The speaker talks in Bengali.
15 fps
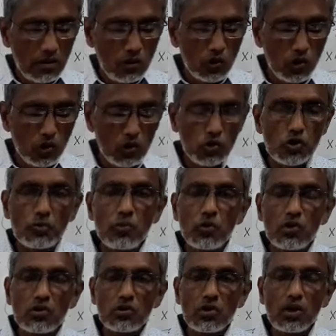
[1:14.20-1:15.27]
কোনো কিছু
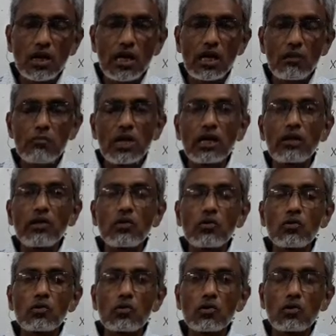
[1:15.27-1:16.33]
পরিচালনা বা
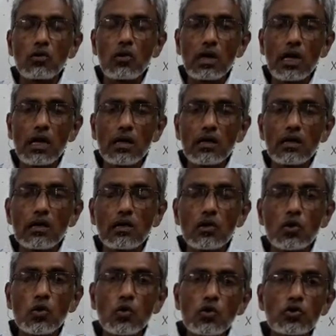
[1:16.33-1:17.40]
নিয়ন্ত্রণ করার
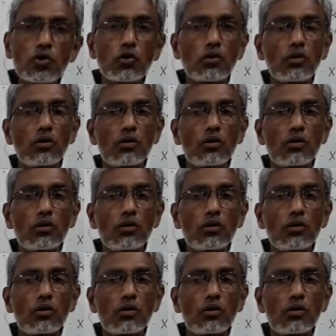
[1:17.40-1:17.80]
কৌশল